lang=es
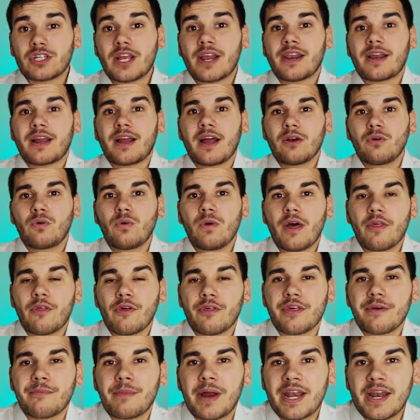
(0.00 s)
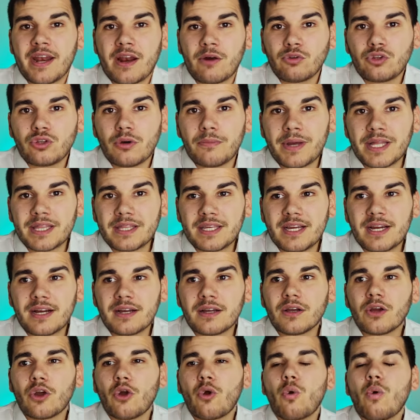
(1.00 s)
nos ha recalculado de manera
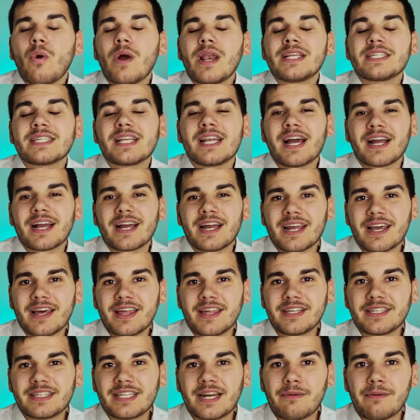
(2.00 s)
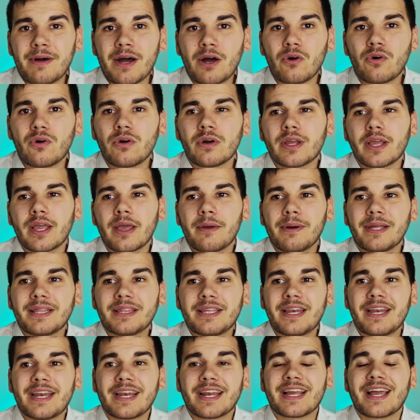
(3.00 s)
automática cuál es la carga de trabajo que va a
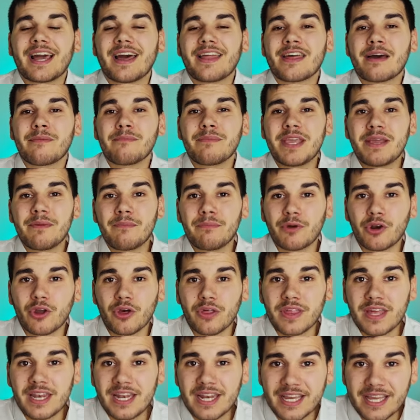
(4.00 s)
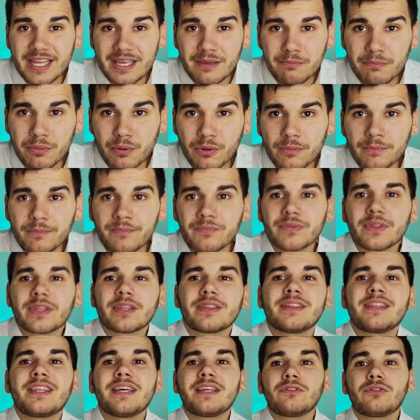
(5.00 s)
tener cada miembro del equipo
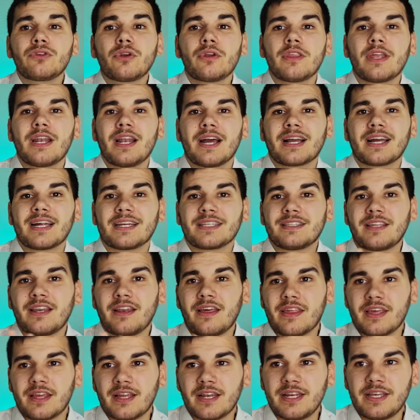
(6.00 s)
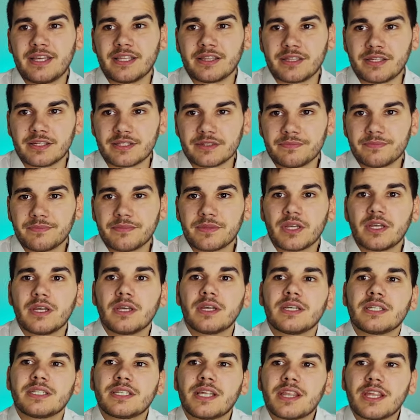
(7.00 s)
dentro de la cartera de clientes.
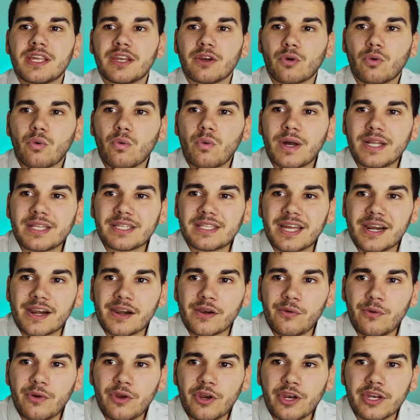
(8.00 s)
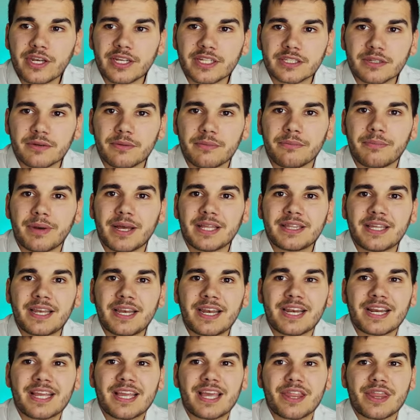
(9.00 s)
Es decir, cuántas reuniones va a
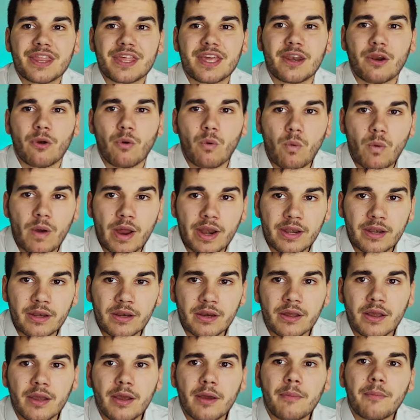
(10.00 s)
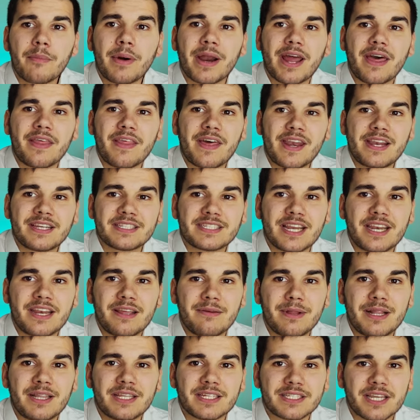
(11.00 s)
tener que hacer Juan para dar ese
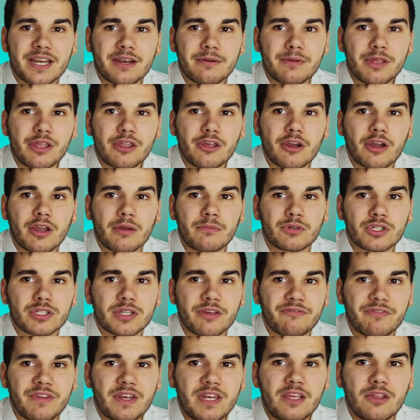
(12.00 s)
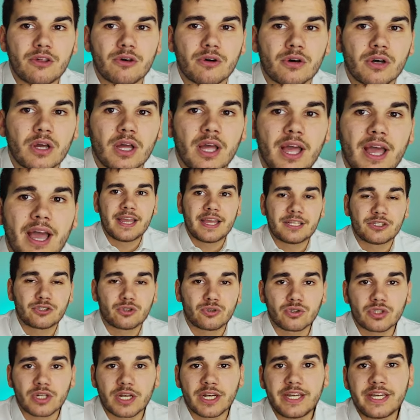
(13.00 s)
nivel de servicio que hemos definido en
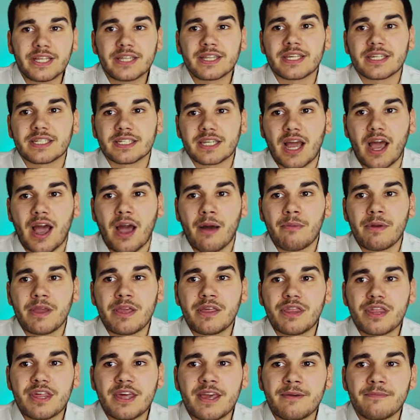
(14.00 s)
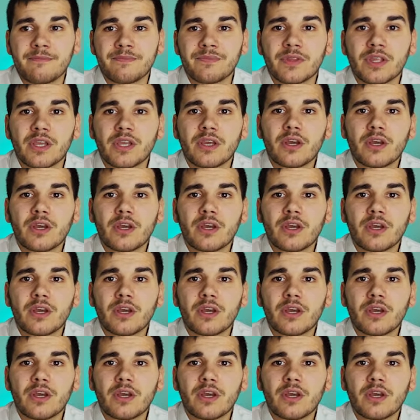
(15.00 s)
sus clientes A, B y C,